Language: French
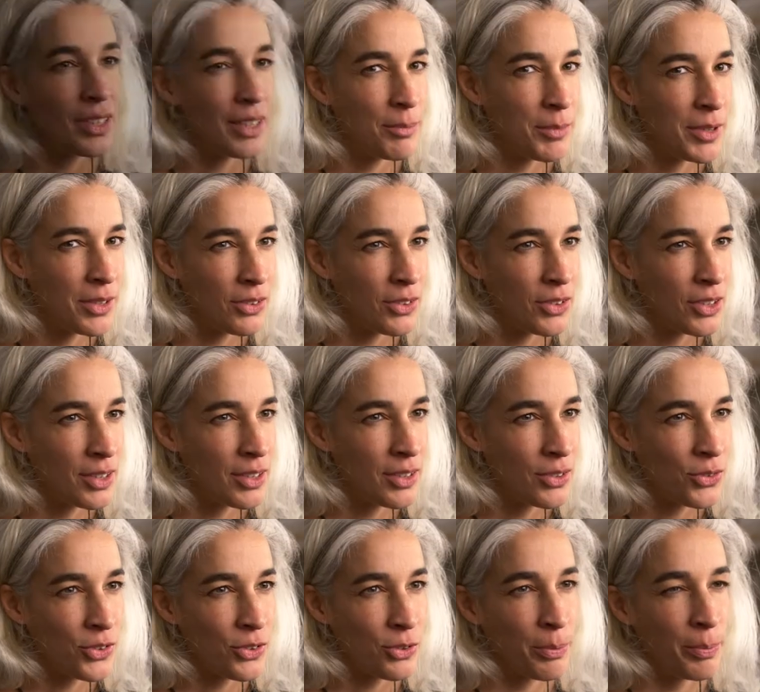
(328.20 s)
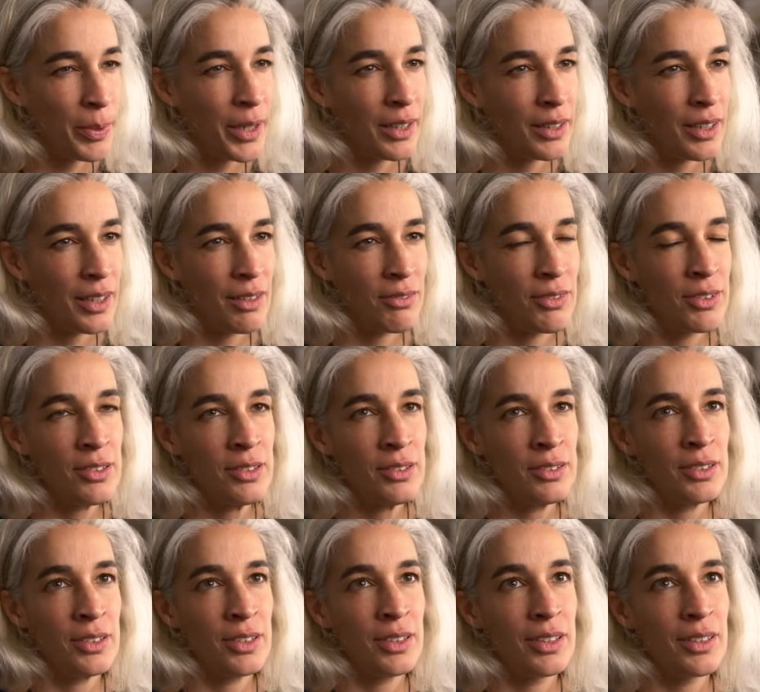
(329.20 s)
de la mise en connexion sur Paris avant,
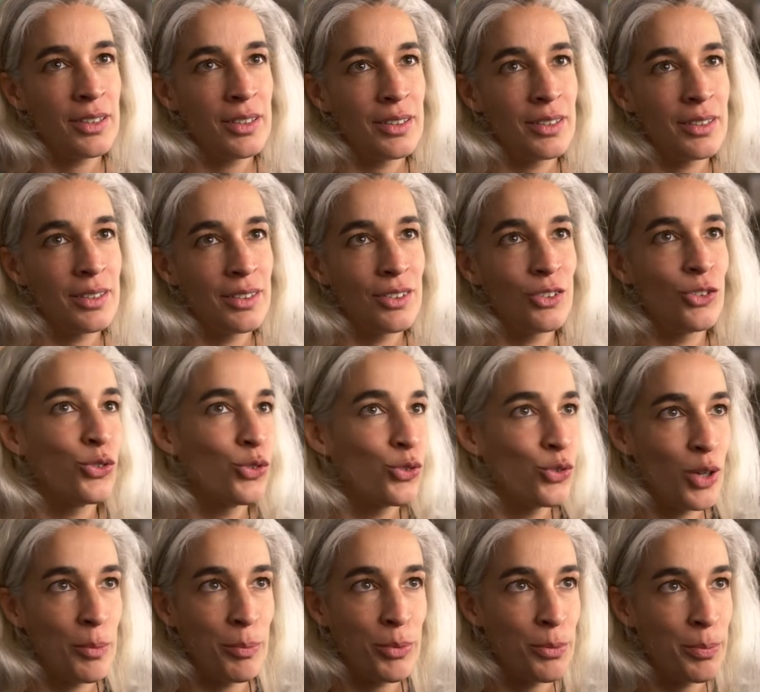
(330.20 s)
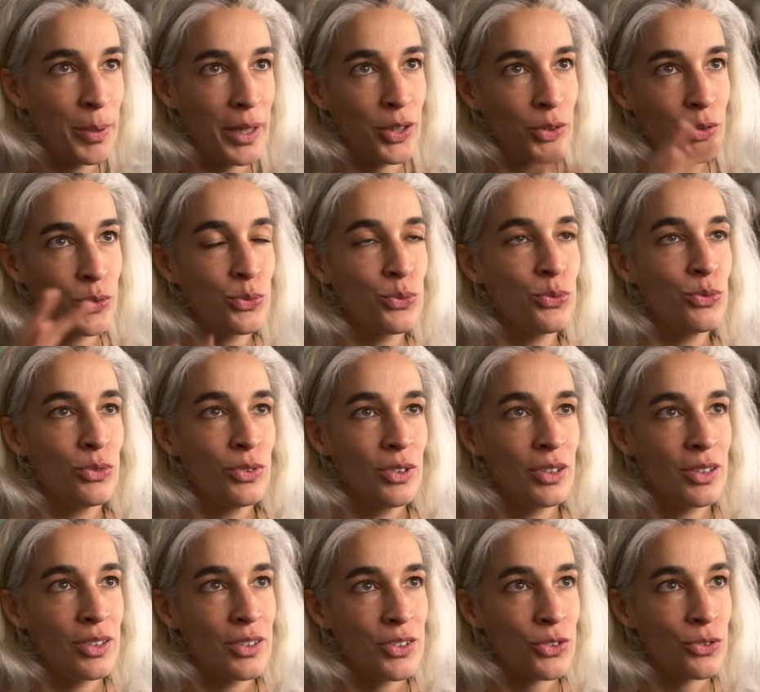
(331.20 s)
euh, un peu partout.
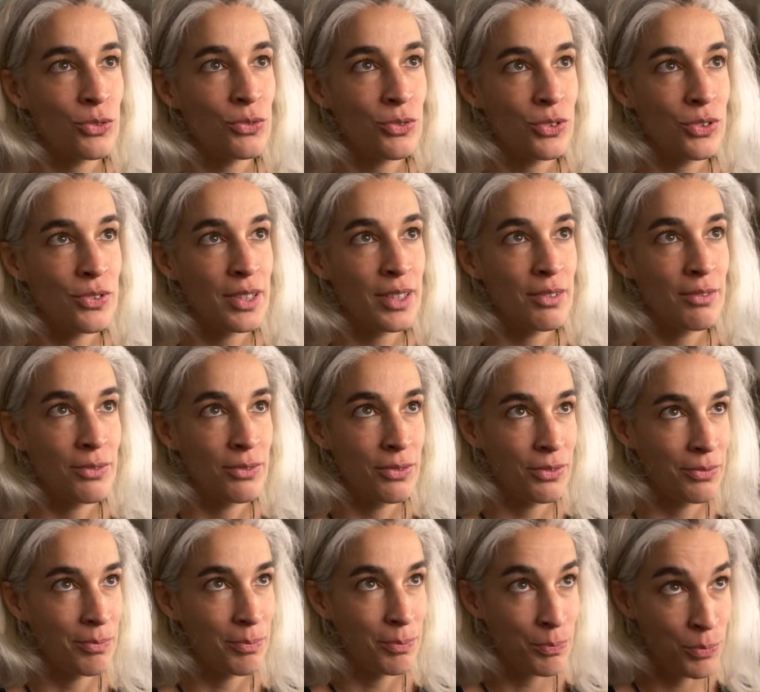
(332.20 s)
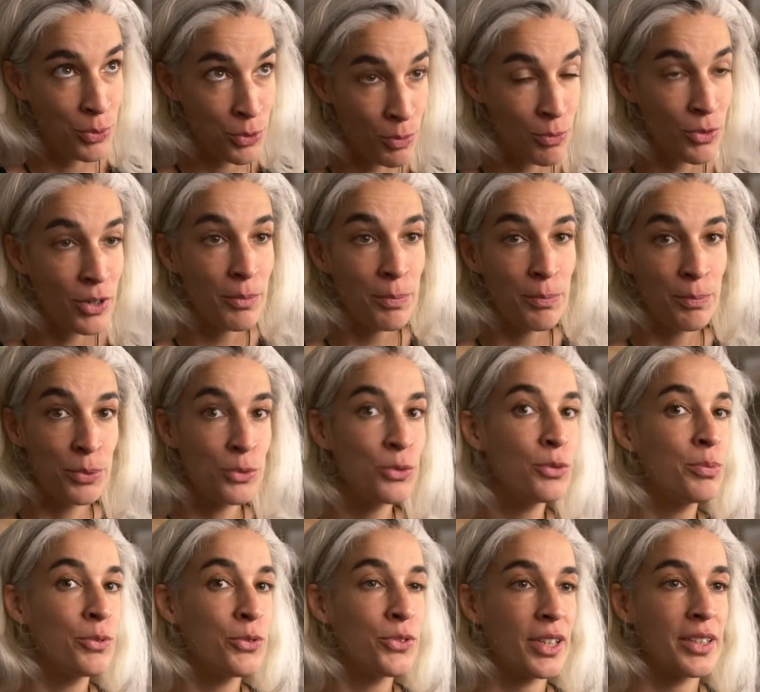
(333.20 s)
Euh, je trouve que c'est pour moi
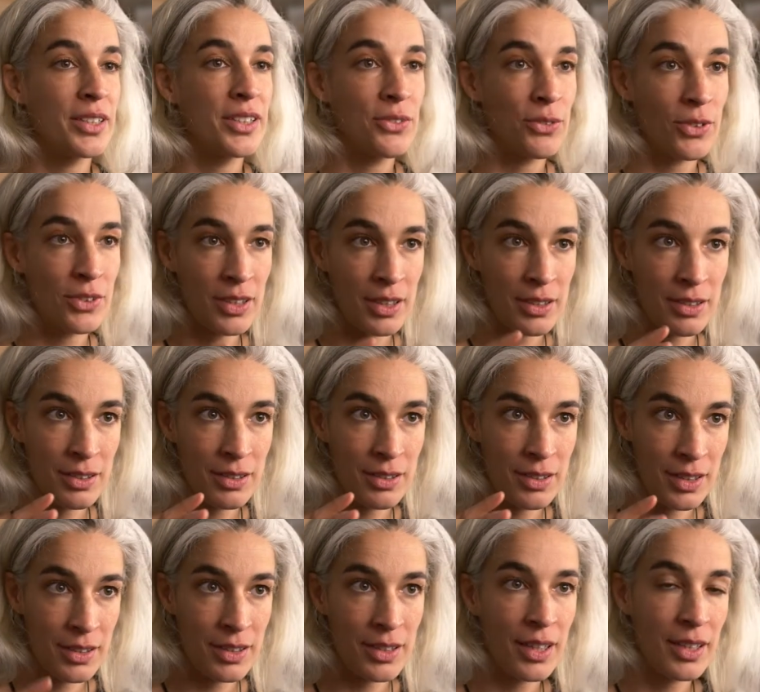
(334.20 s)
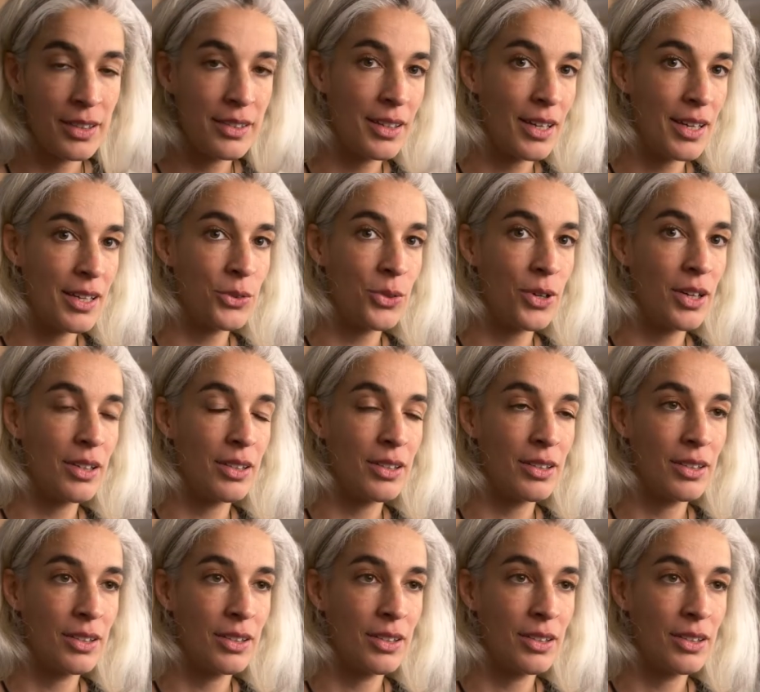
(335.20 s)
beaucoup plus satisfaisant d'être dédié à un territoire.